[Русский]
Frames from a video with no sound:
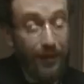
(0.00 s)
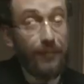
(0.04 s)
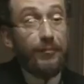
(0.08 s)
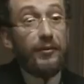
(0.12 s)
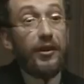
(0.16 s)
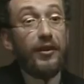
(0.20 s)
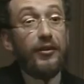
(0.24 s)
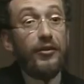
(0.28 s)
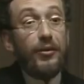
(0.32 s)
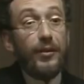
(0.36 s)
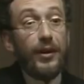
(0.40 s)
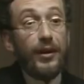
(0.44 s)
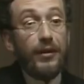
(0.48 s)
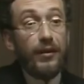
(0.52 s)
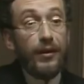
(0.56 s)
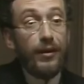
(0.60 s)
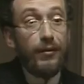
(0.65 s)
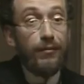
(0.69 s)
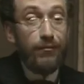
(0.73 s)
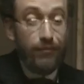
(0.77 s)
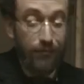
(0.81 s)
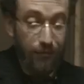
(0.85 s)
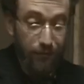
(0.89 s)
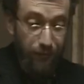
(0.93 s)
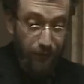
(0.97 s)
Я ее
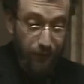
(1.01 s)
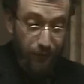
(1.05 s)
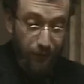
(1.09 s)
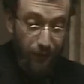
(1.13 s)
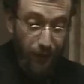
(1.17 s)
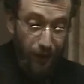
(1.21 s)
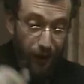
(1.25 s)
просмотрел.